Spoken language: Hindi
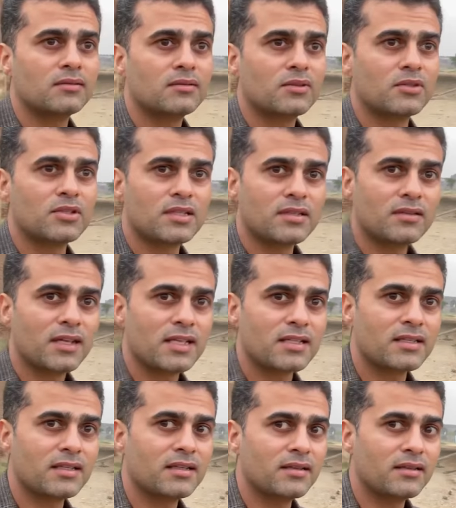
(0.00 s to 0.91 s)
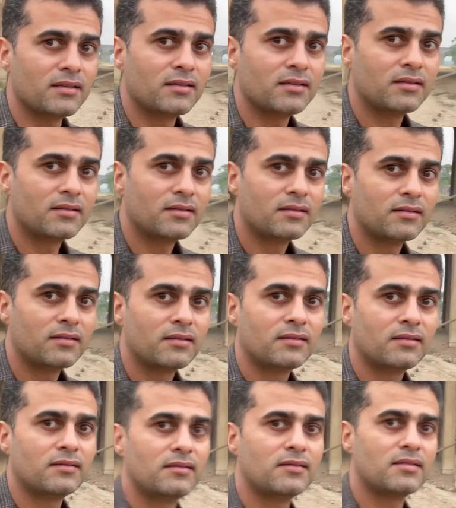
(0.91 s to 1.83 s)
कुछ ऐसे
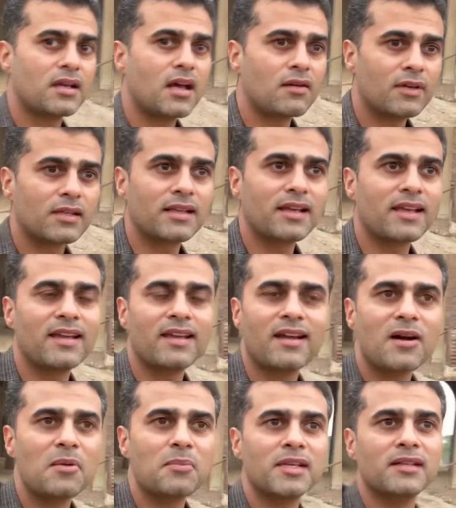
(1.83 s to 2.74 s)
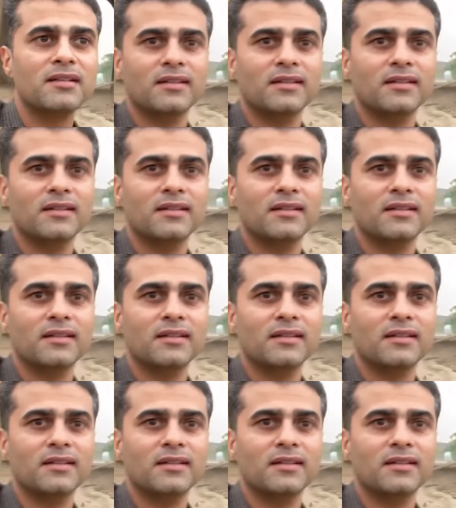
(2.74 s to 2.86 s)
जानवर देखे यहाँ पे